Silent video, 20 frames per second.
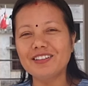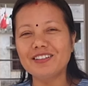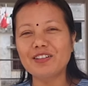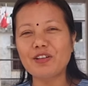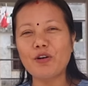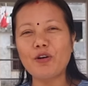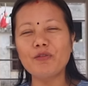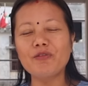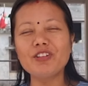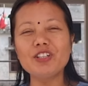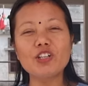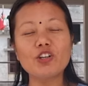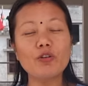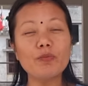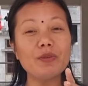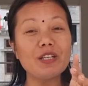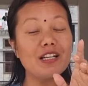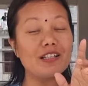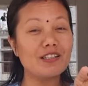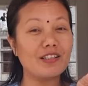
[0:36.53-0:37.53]
तो वीडियो को
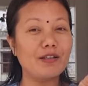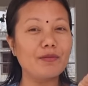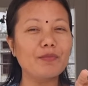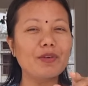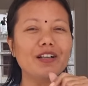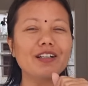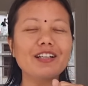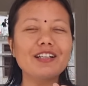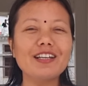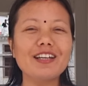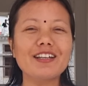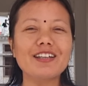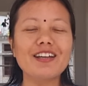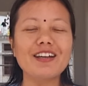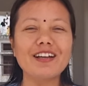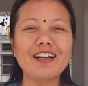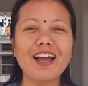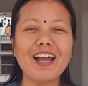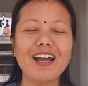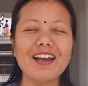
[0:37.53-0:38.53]
बिना स्किप करके
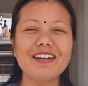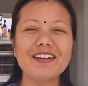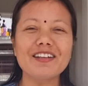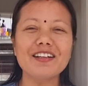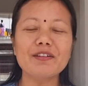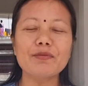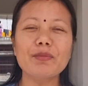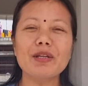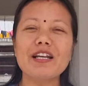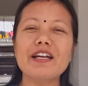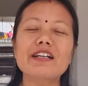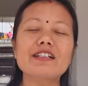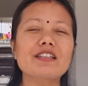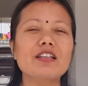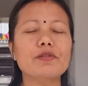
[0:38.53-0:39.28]
देखिएगा एंड तक मेरा एक